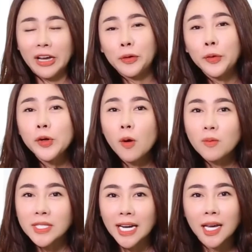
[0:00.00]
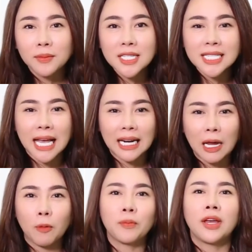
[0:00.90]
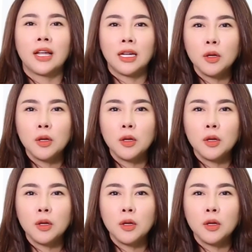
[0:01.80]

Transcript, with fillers: Và cuối cùng sẽ là bước sàng lọc